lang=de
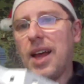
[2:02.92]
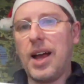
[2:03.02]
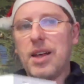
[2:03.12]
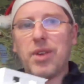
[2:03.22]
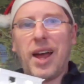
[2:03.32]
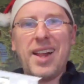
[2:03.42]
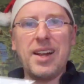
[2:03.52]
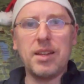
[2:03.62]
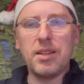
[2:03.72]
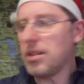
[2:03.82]
Also
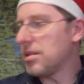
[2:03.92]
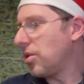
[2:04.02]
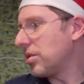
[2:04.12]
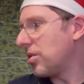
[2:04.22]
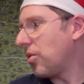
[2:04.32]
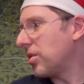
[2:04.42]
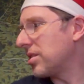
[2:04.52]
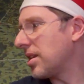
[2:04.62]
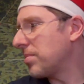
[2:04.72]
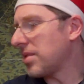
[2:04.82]
all dieses könnt ihr euch
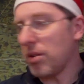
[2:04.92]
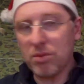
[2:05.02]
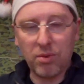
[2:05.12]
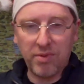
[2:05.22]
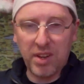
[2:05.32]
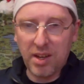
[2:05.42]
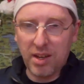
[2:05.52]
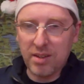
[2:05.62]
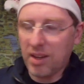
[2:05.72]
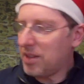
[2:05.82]
selbst ausdrucken, wenn ihr
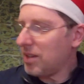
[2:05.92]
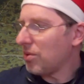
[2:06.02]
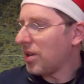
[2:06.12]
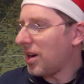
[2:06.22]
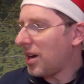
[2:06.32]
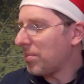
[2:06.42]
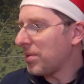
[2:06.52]
einen 3D-Drucker habt.